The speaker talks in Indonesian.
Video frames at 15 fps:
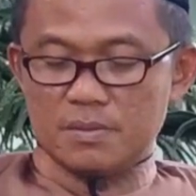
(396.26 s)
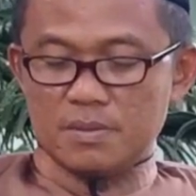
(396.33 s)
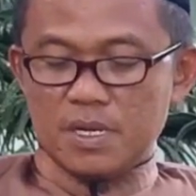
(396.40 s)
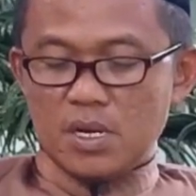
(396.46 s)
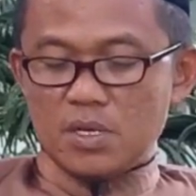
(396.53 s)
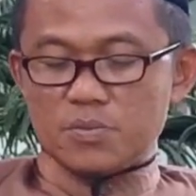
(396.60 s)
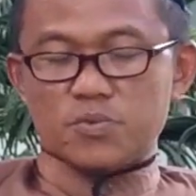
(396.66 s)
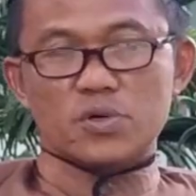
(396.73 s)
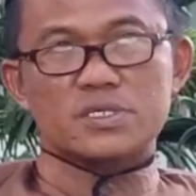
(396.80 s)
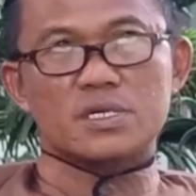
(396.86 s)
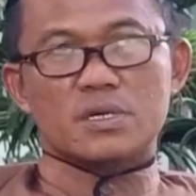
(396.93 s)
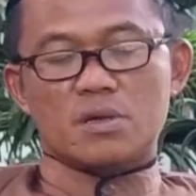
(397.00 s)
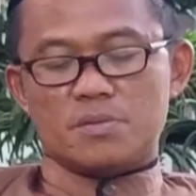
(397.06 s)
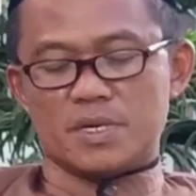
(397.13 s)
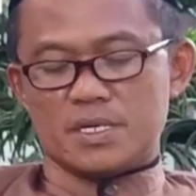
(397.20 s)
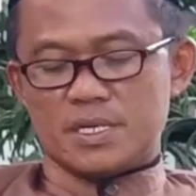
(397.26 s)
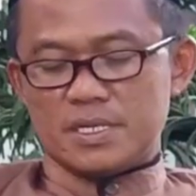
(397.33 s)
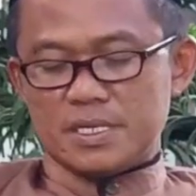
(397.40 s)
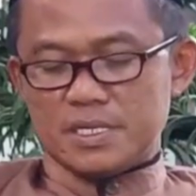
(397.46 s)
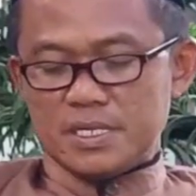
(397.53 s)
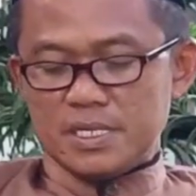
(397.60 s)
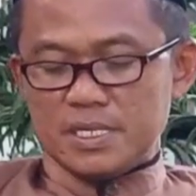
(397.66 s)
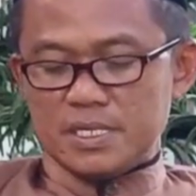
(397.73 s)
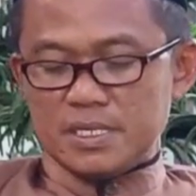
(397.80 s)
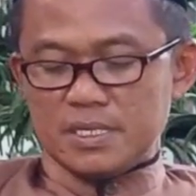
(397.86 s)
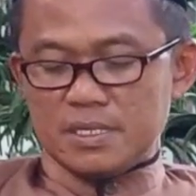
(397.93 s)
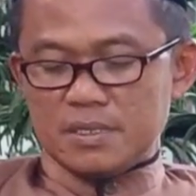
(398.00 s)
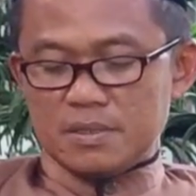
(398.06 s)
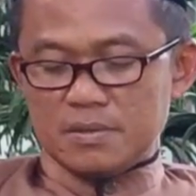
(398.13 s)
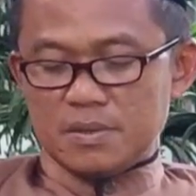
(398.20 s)
Melalui puasa Ramadan ini
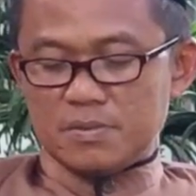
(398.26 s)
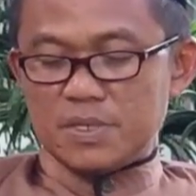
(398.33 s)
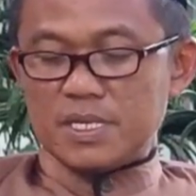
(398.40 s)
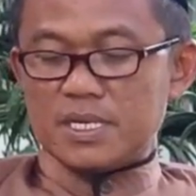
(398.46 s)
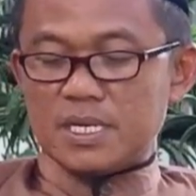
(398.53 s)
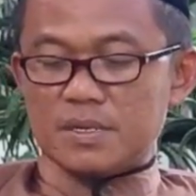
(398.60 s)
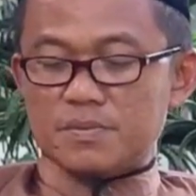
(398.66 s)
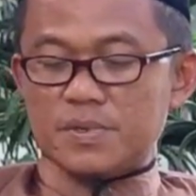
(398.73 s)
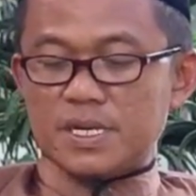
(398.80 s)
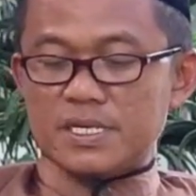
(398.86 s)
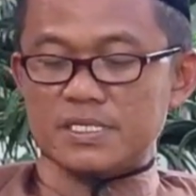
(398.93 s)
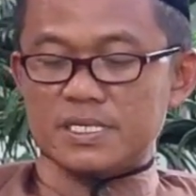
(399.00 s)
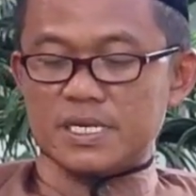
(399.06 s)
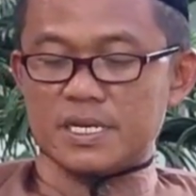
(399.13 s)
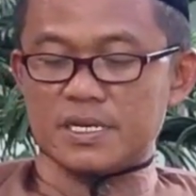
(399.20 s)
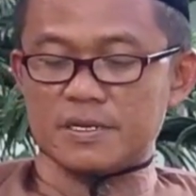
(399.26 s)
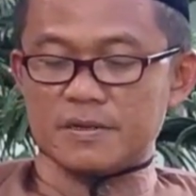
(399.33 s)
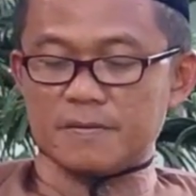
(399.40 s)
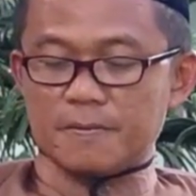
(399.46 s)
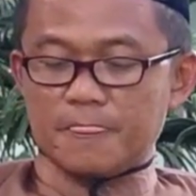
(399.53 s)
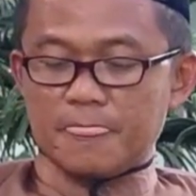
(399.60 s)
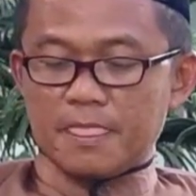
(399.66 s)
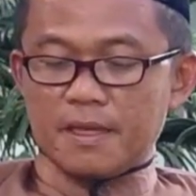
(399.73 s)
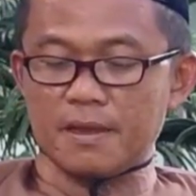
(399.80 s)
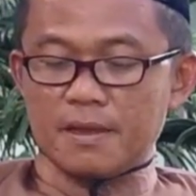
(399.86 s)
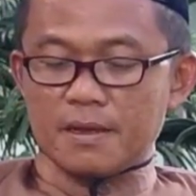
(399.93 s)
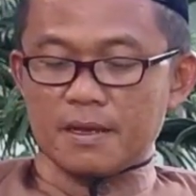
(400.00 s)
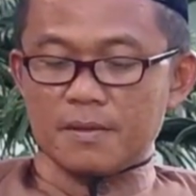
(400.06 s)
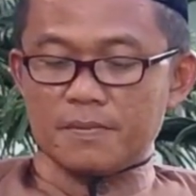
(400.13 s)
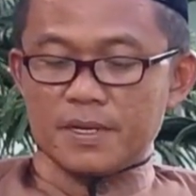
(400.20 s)
memberikan pelajaran
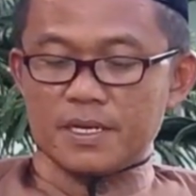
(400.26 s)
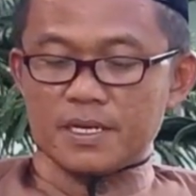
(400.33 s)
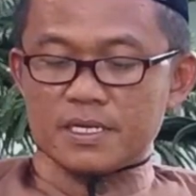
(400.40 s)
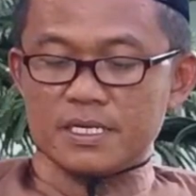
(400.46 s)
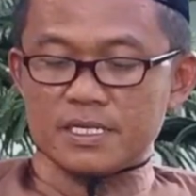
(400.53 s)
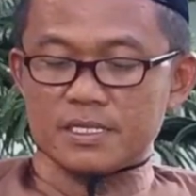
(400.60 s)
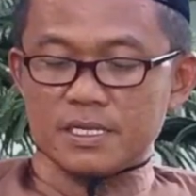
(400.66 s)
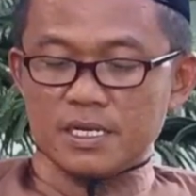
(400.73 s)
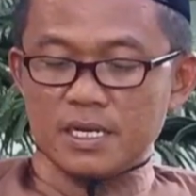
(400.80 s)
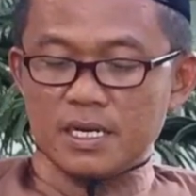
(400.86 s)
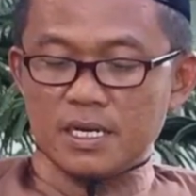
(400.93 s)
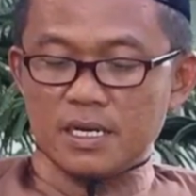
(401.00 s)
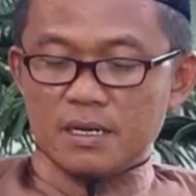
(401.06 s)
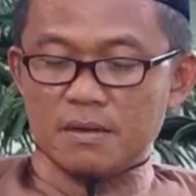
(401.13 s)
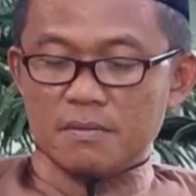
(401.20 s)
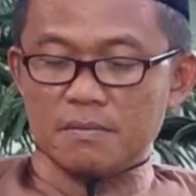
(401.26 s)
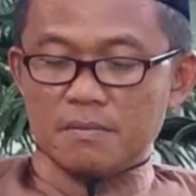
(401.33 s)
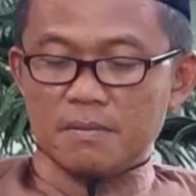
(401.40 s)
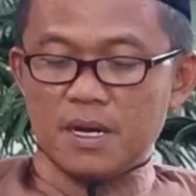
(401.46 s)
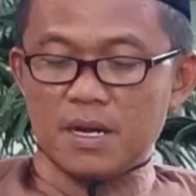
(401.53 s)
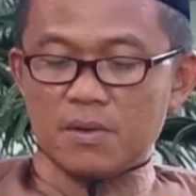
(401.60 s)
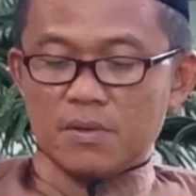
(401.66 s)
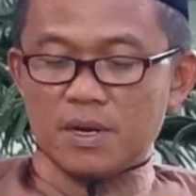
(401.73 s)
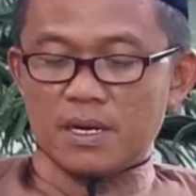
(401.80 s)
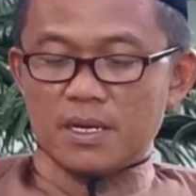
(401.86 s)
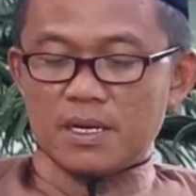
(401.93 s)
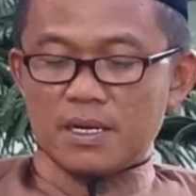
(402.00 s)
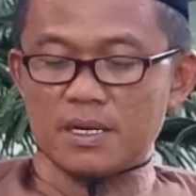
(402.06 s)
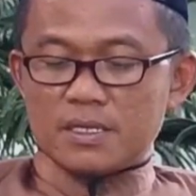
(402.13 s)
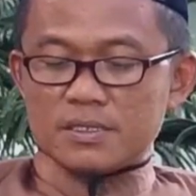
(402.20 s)
kepada kita bahwa
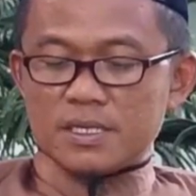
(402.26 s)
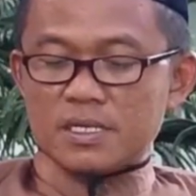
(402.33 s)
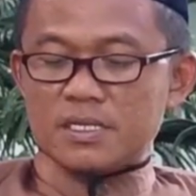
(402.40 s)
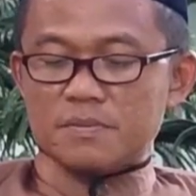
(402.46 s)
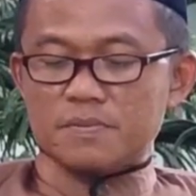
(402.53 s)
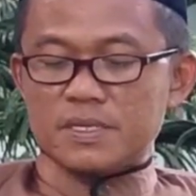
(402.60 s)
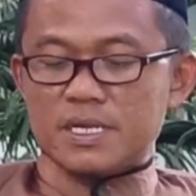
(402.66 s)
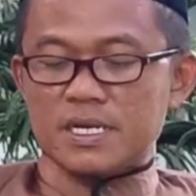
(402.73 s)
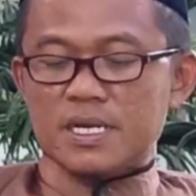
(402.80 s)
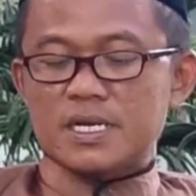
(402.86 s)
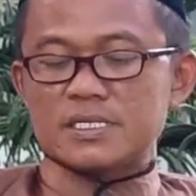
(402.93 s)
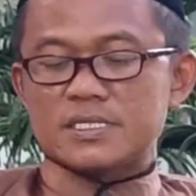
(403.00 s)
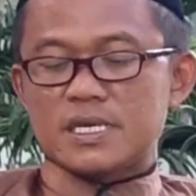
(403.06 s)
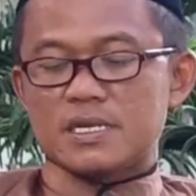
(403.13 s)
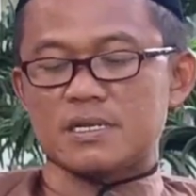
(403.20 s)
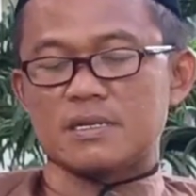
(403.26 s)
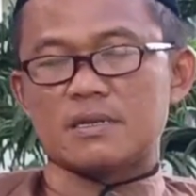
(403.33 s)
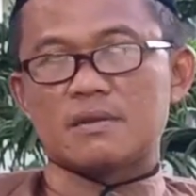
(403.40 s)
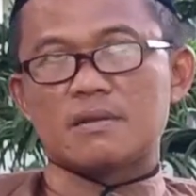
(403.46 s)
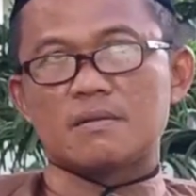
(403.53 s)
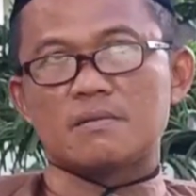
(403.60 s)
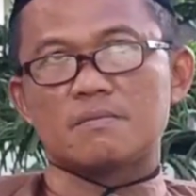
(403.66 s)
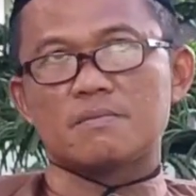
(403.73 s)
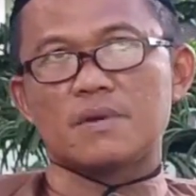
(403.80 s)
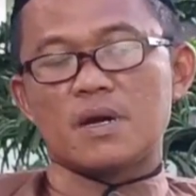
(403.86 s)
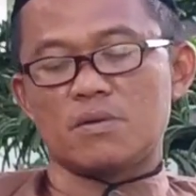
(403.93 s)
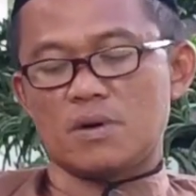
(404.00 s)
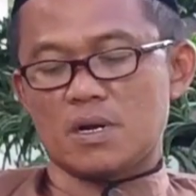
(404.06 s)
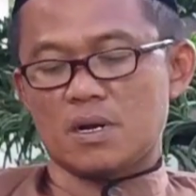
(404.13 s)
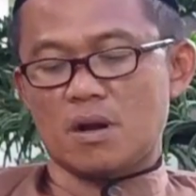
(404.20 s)
serta penegasan
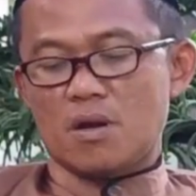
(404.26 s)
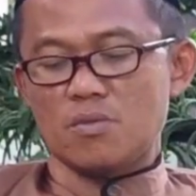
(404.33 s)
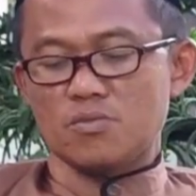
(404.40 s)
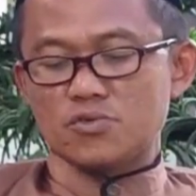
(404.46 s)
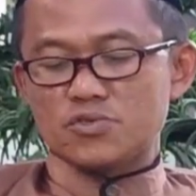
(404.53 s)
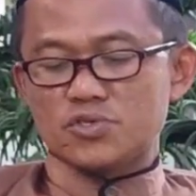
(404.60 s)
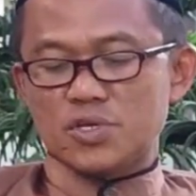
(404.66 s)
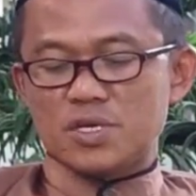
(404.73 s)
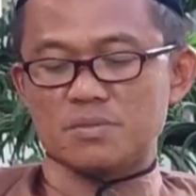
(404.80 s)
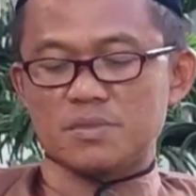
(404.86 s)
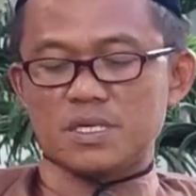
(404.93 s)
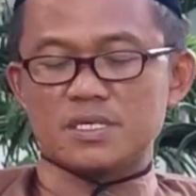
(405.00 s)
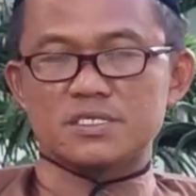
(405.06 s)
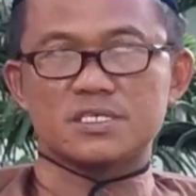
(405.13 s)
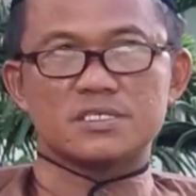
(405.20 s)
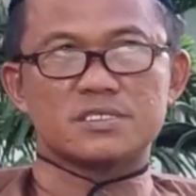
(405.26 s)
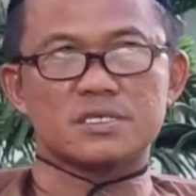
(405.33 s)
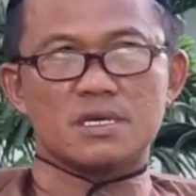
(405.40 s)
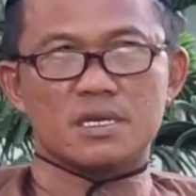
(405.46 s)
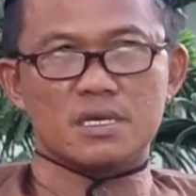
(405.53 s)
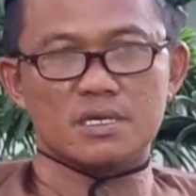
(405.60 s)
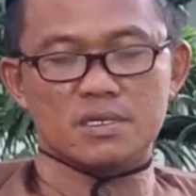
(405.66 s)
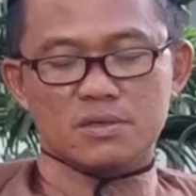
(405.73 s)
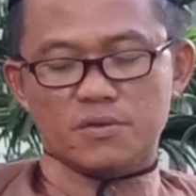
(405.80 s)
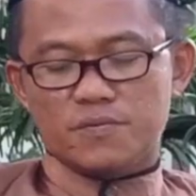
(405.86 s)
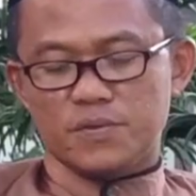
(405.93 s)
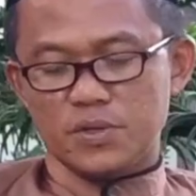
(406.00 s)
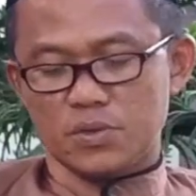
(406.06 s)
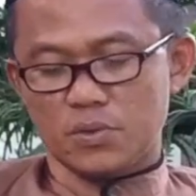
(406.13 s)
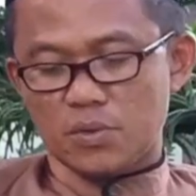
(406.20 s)
bahwa kaum muslimin secara
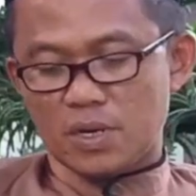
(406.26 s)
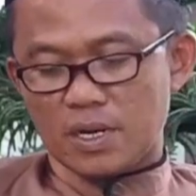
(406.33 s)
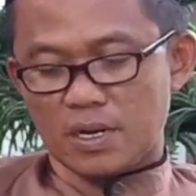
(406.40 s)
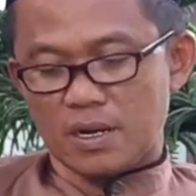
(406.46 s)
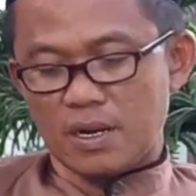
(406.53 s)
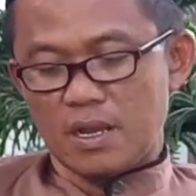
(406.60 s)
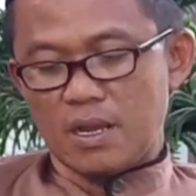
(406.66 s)
individual